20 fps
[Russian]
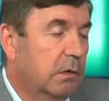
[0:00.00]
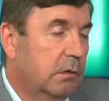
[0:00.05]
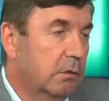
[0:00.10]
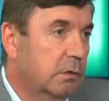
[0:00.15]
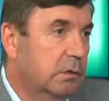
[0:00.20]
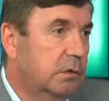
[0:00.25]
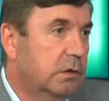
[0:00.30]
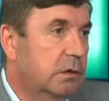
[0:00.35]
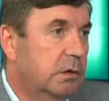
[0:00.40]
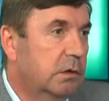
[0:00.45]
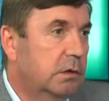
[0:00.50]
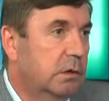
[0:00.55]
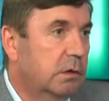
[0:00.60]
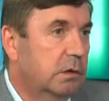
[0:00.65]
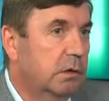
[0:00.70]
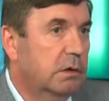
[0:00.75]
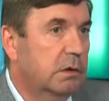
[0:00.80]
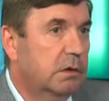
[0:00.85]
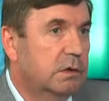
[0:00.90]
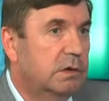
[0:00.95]
Вот
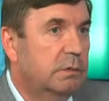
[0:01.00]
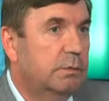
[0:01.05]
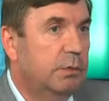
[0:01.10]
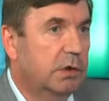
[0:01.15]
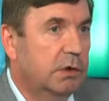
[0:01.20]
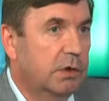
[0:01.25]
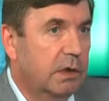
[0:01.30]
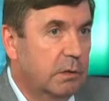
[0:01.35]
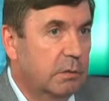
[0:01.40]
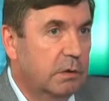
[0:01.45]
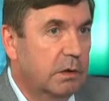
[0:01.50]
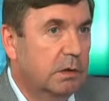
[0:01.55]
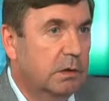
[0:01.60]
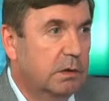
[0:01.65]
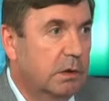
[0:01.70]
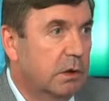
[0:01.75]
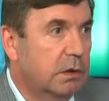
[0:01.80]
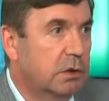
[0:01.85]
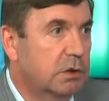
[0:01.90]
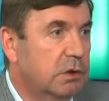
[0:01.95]
э,
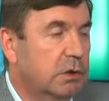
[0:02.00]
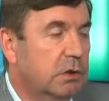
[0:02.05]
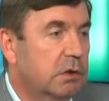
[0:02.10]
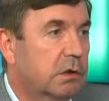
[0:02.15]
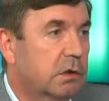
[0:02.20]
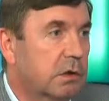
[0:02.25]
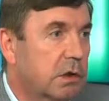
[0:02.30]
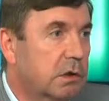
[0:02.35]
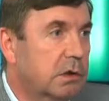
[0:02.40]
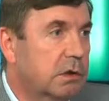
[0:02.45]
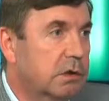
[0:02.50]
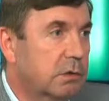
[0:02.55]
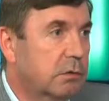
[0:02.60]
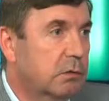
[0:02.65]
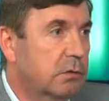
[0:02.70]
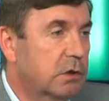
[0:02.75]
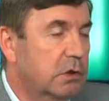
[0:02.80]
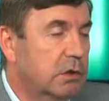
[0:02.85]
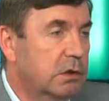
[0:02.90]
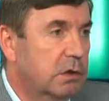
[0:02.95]
департамент ТЭК ЖКХ на
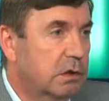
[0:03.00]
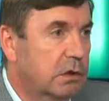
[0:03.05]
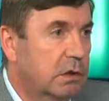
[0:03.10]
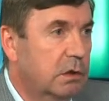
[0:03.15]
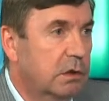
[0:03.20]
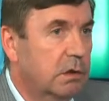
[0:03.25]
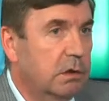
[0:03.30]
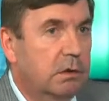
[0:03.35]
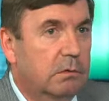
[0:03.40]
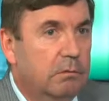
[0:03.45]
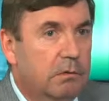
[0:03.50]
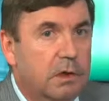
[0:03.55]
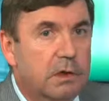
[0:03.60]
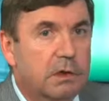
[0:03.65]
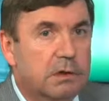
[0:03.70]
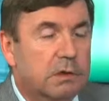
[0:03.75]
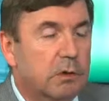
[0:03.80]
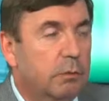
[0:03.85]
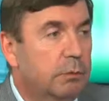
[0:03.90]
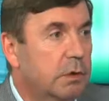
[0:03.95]
сегодняшний день
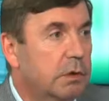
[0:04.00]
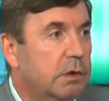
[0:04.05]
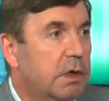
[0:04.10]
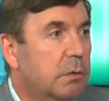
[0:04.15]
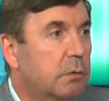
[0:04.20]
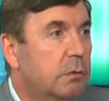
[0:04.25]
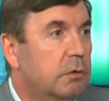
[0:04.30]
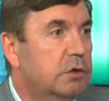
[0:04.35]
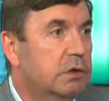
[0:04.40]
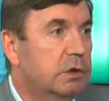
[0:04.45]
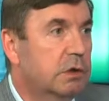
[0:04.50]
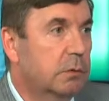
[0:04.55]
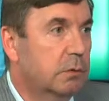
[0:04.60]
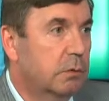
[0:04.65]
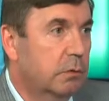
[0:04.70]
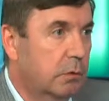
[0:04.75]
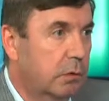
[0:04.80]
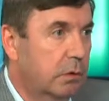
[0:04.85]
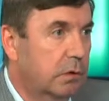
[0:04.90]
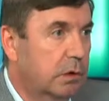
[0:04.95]
является
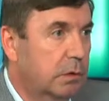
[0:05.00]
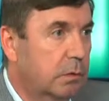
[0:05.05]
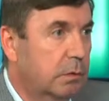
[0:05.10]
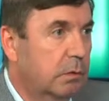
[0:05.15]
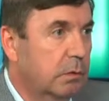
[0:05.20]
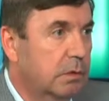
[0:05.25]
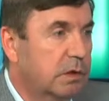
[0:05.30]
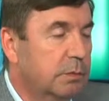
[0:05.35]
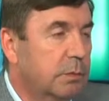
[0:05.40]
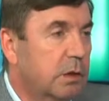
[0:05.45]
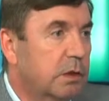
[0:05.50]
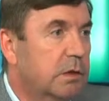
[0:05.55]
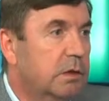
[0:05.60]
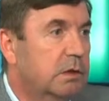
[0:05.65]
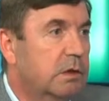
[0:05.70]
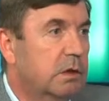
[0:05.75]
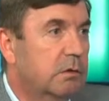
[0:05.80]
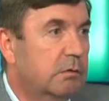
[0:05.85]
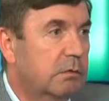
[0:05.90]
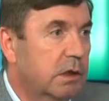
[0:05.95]
уполномоченным органом
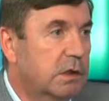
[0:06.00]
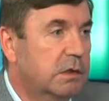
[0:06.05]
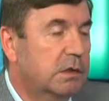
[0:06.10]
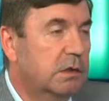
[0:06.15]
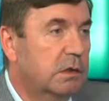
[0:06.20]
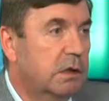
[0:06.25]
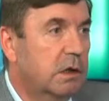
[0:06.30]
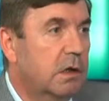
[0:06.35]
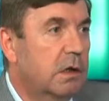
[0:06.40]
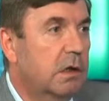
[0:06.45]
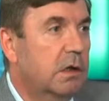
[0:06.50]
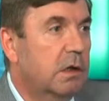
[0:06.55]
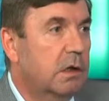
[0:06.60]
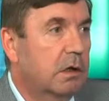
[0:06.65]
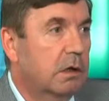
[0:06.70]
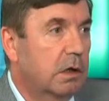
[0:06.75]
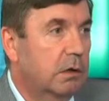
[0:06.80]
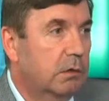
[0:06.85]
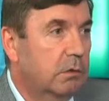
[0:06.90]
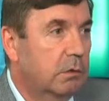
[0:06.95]
исполнительной власти,
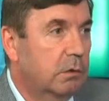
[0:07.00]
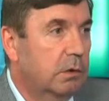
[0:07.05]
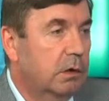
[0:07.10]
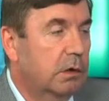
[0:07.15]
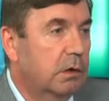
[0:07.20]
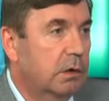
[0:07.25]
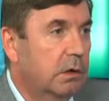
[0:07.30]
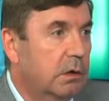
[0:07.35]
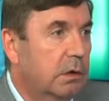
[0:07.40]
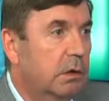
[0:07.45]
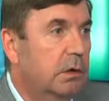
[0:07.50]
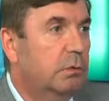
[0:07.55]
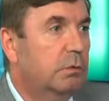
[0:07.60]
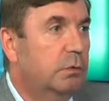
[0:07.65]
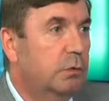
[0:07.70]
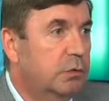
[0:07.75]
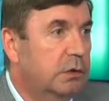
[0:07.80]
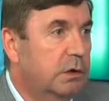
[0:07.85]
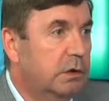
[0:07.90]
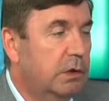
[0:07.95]
который и
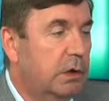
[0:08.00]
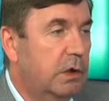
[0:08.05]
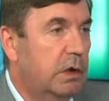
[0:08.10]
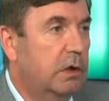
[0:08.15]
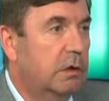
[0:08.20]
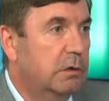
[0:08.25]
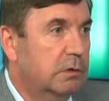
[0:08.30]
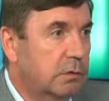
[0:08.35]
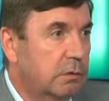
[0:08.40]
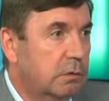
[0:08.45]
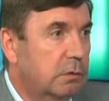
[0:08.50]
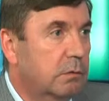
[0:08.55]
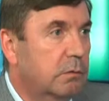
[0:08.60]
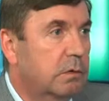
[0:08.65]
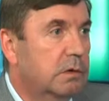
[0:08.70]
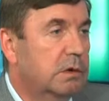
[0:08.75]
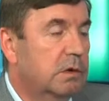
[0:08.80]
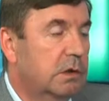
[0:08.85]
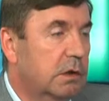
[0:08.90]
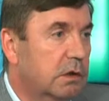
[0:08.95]
будет
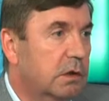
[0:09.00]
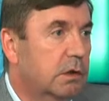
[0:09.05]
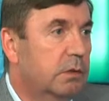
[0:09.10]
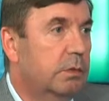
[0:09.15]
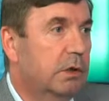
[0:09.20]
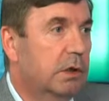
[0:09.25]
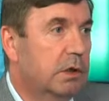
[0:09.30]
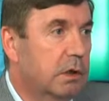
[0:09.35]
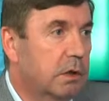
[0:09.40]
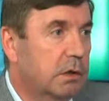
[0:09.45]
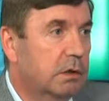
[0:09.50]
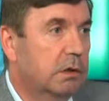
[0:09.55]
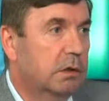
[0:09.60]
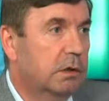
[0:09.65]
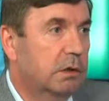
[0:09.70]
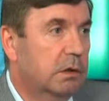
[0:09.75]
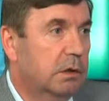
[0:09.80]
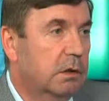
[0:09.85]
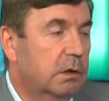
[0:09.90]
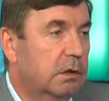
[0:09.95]
реализовывать этот проект
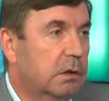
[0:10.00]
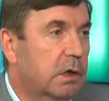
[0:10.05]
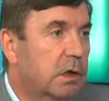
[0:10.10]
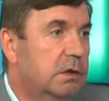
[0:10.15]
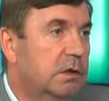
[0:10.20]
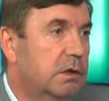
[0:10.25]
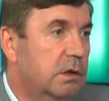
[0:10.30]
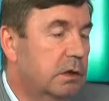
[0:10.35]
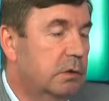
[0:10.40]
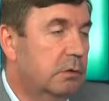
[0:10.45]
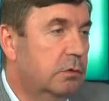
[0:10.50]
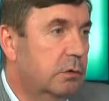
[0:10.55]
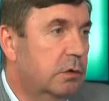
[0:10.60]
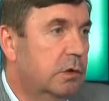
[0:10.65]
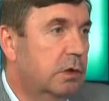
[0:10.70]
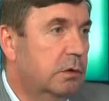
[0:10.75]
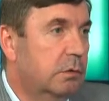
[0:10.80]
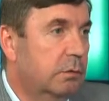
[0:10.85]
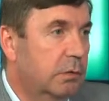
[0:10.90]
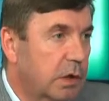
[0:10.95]
на
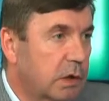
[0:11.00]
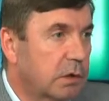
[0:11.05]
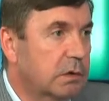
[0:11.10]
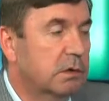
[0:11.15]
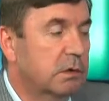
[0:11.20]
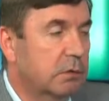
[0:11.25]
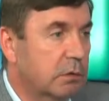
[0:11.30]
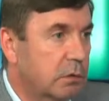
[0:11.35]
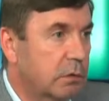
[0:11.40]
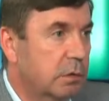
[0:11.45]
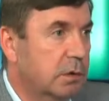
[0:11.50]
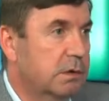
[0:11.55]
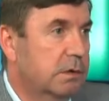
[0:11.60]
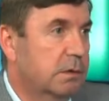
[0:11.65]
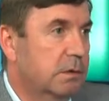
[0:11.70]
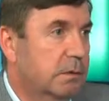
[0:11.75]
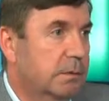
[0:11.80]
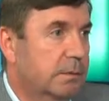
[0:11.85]
территории Брянской области.